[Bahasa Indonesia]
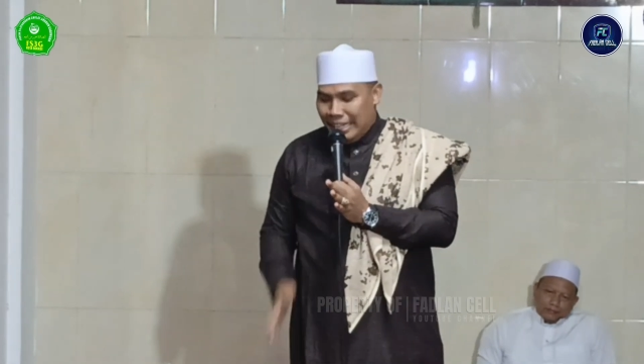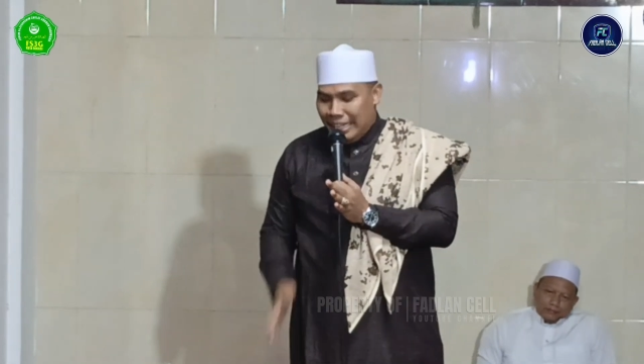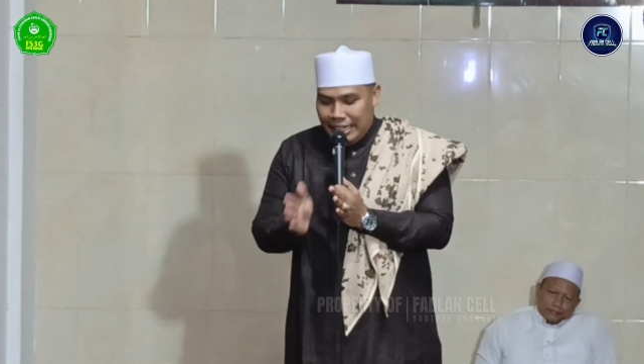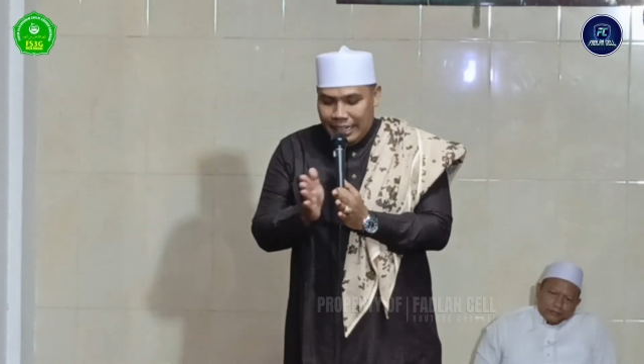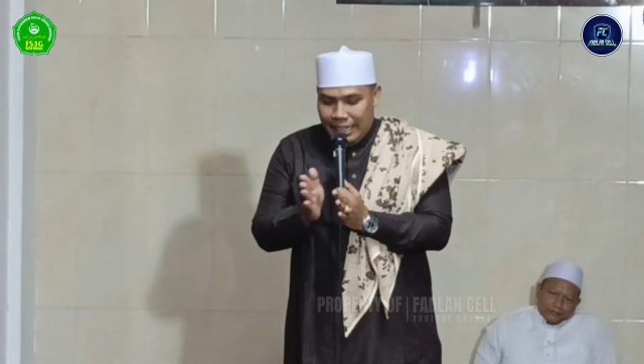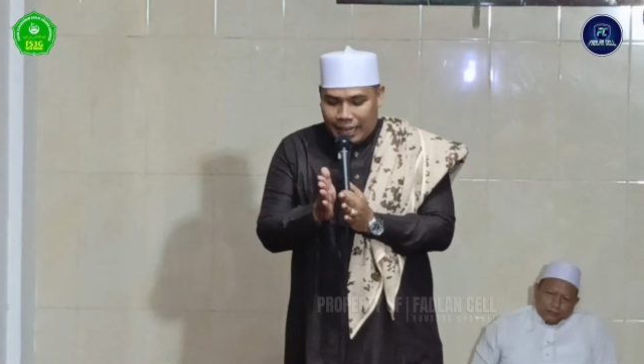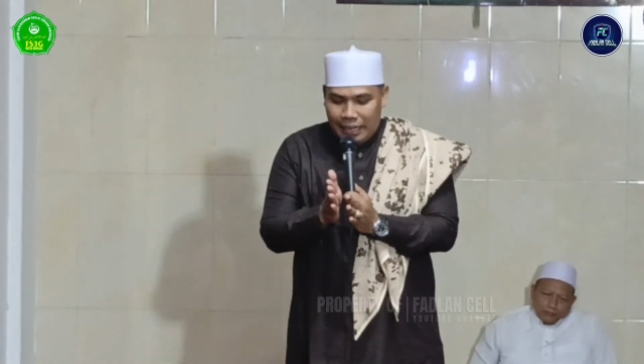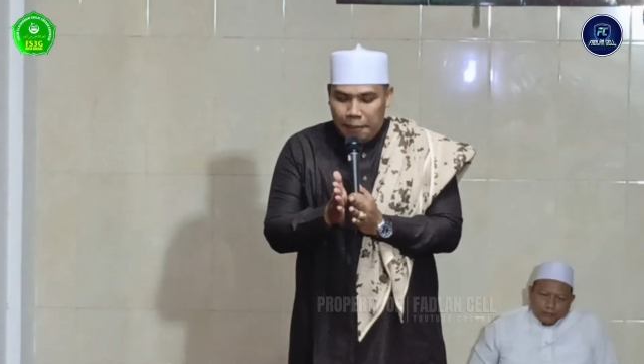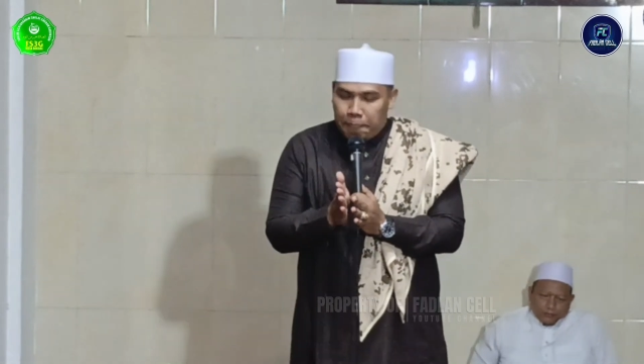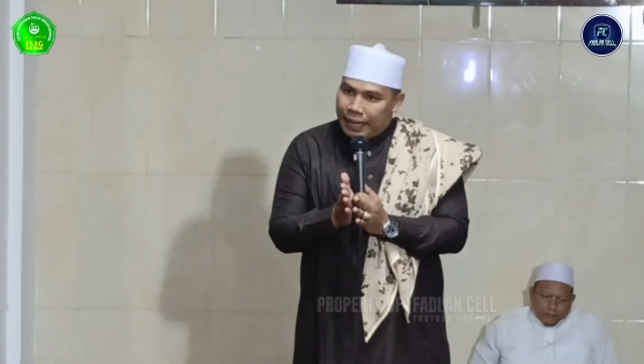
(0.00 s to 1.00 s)
Ini
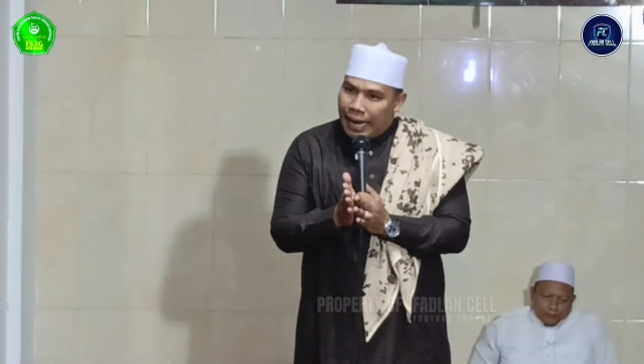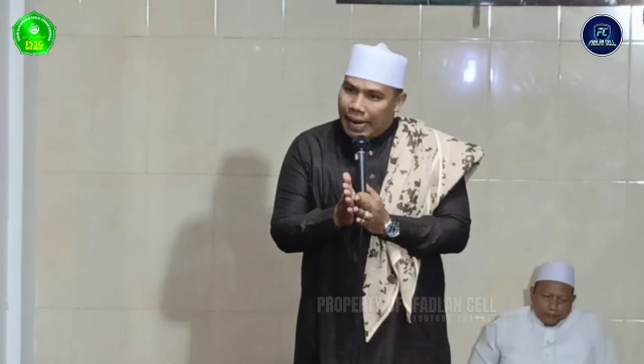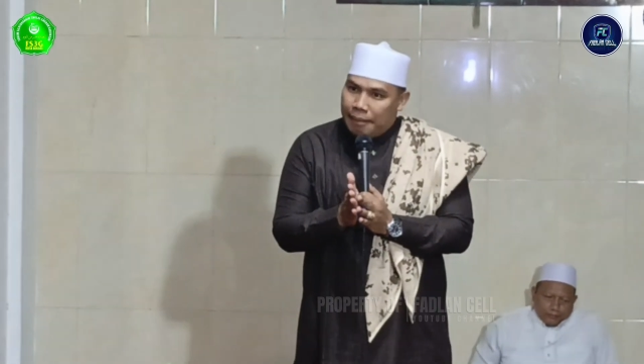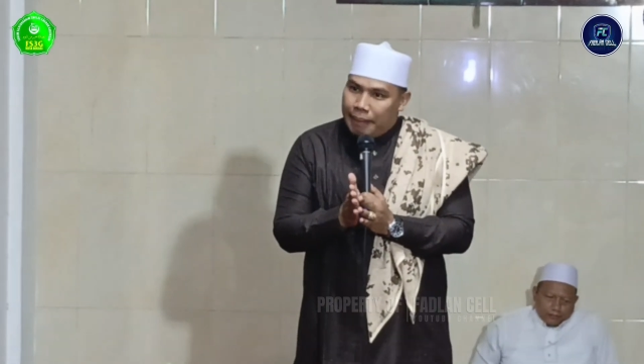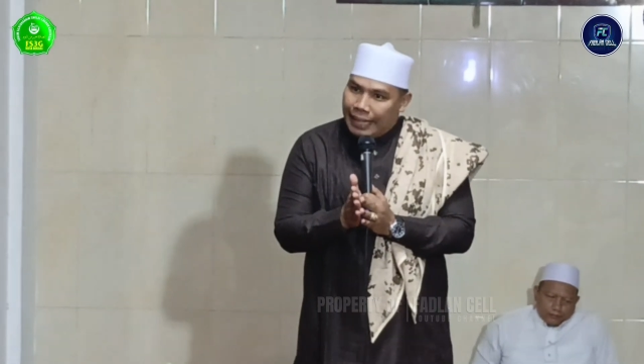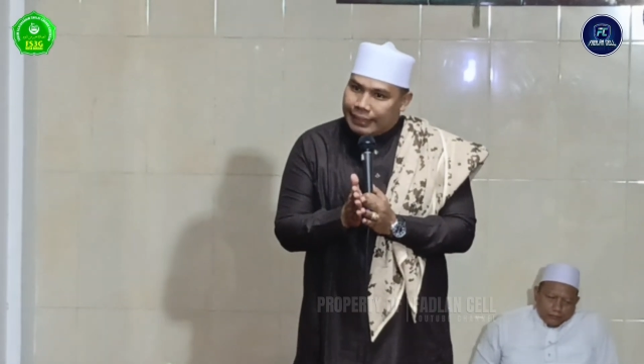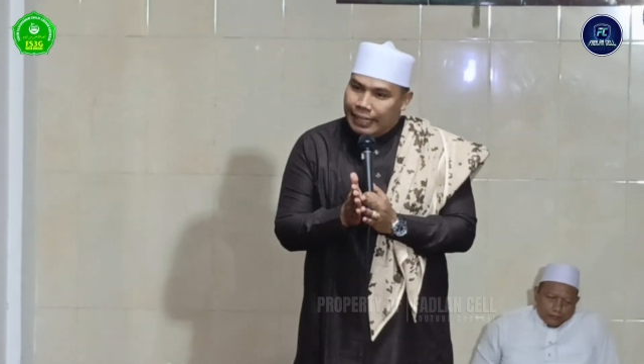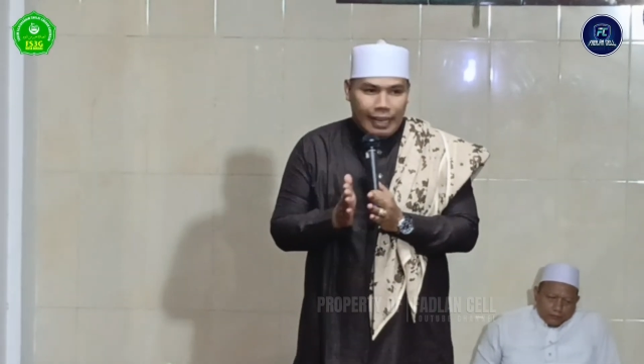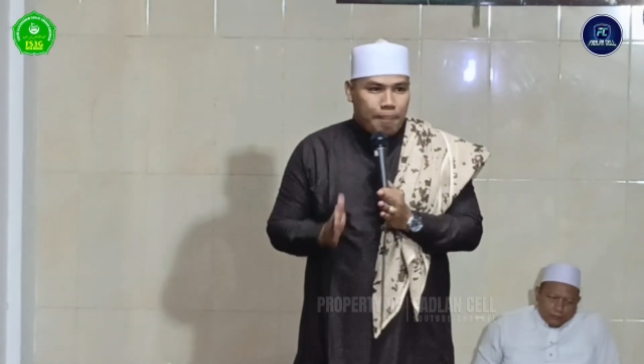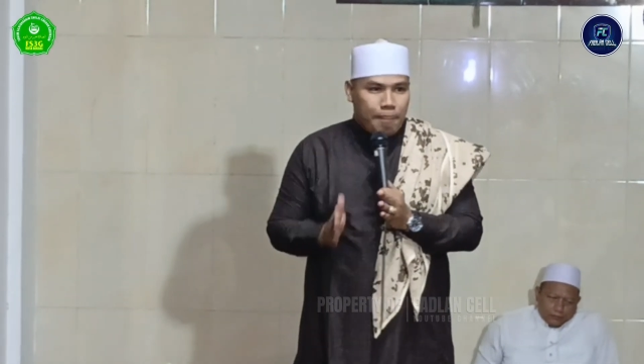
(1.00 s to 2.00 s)
kan perang
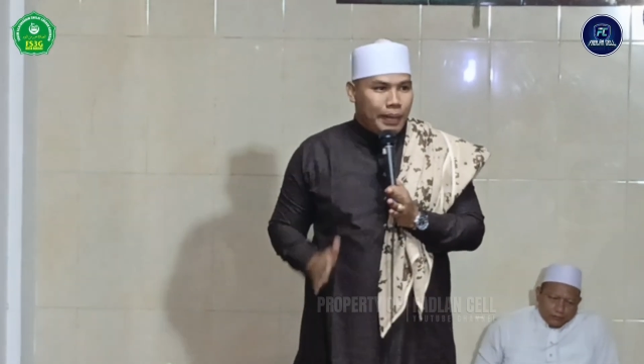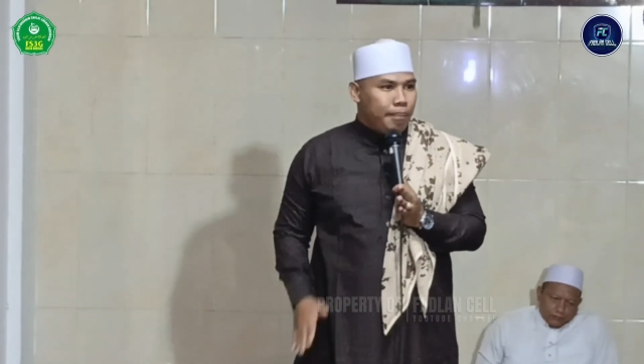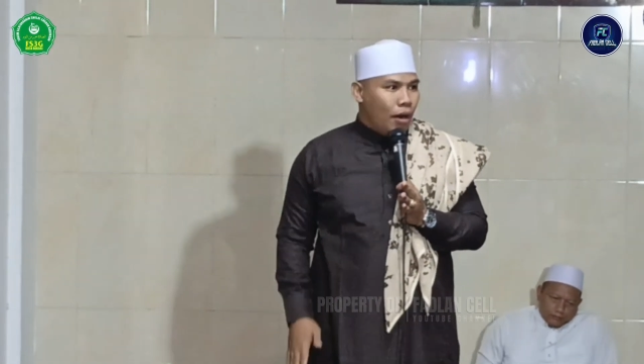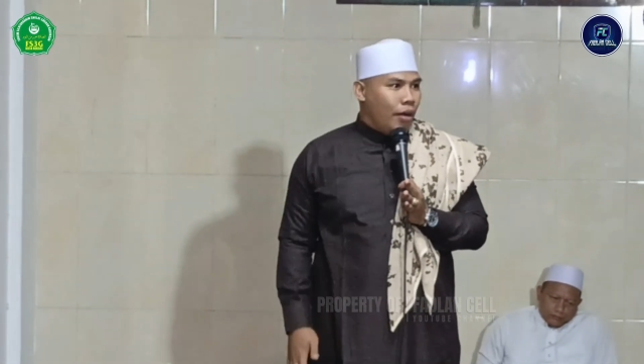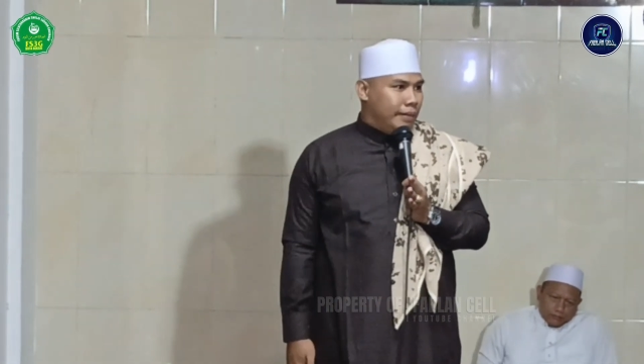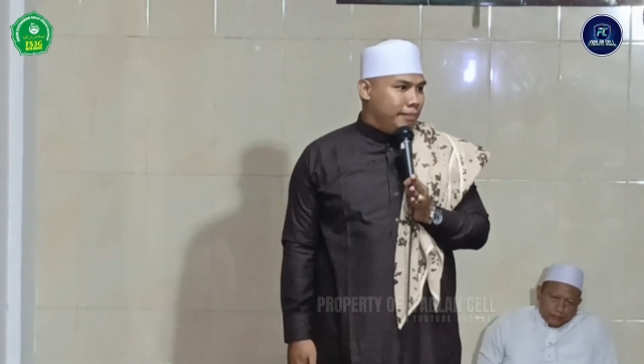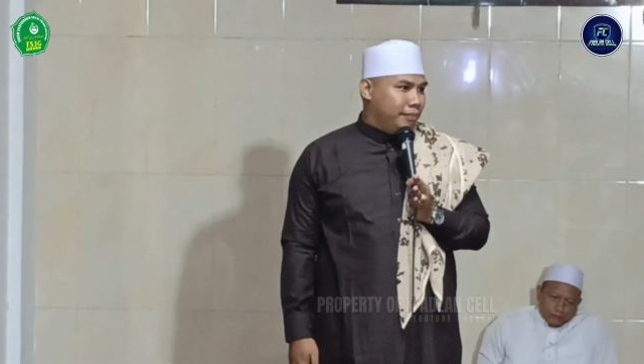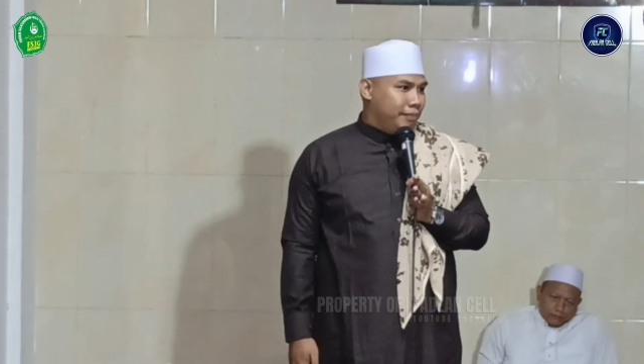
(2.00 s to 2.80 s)
batin Nabi Ibrahim.